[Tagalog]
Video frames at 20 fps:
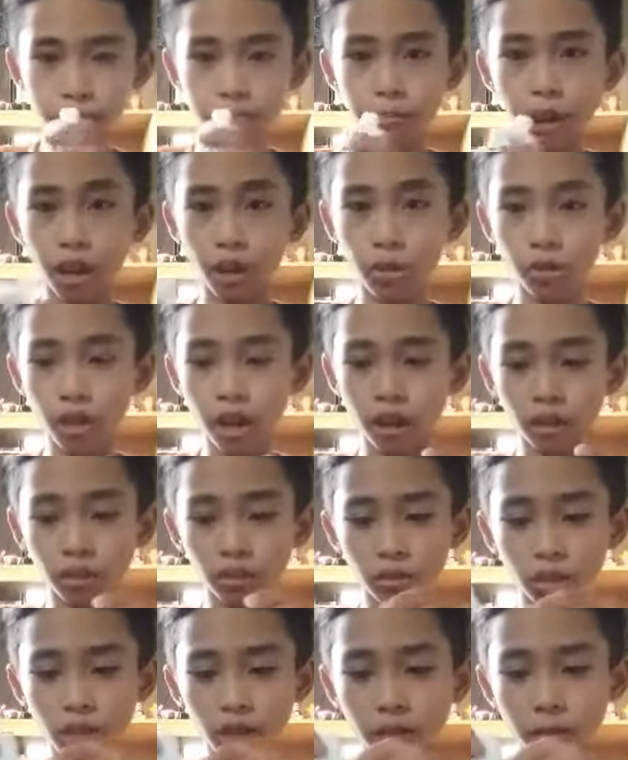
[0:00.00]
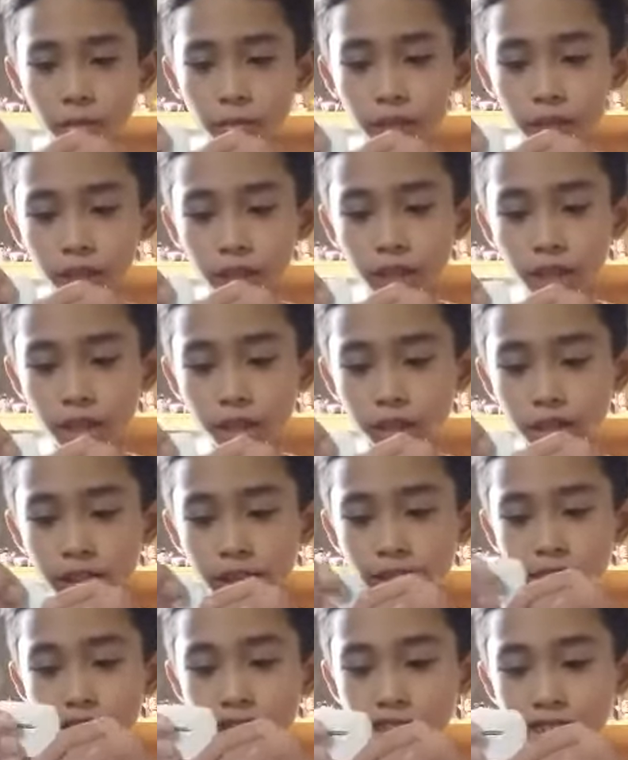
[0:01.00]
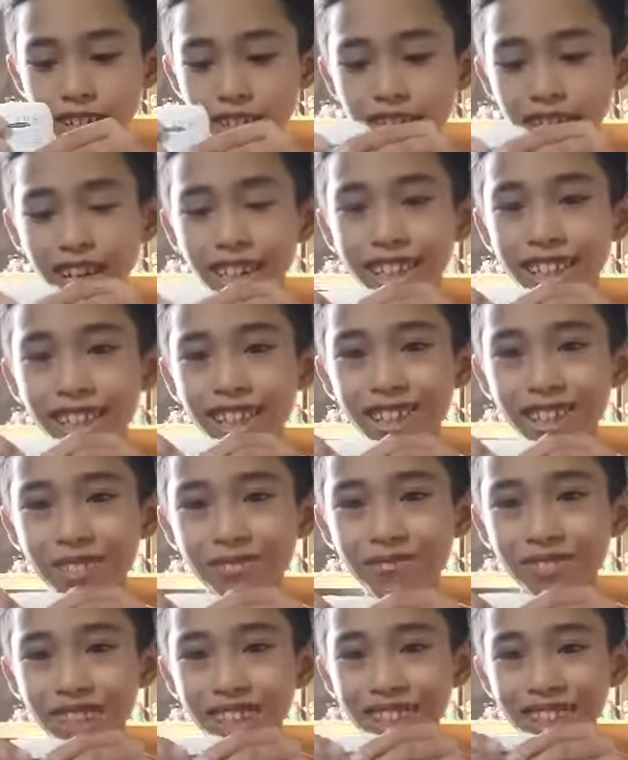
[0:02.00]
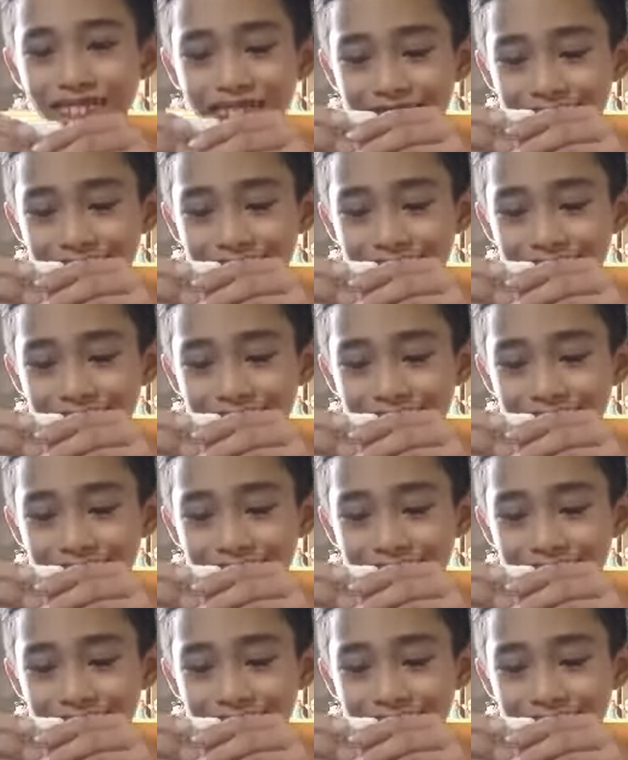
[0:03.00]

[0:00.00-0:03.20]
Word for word: Bago lang to kakabili. Ayan, sobrang